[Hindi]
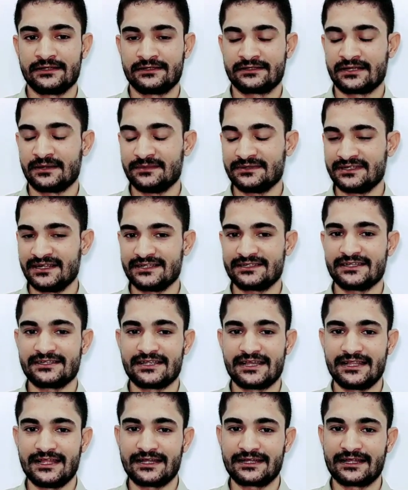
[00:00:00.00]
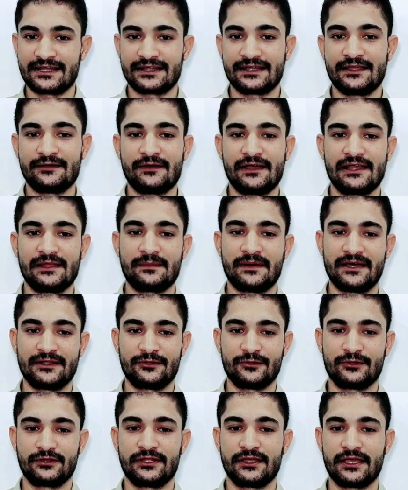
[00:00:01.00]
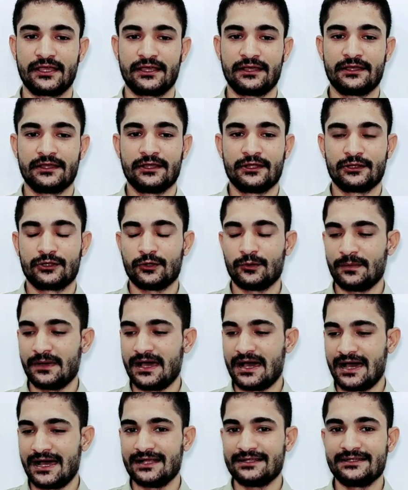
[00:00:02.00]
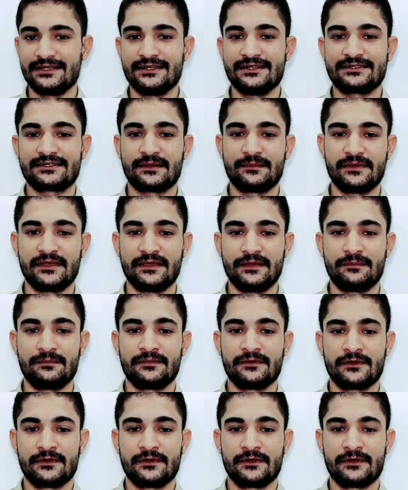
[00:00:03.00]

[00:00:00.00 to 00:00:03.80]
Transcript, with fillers: समझने से ज़्यादा ठगने वाली बात होती है तो मैं आज इन सभी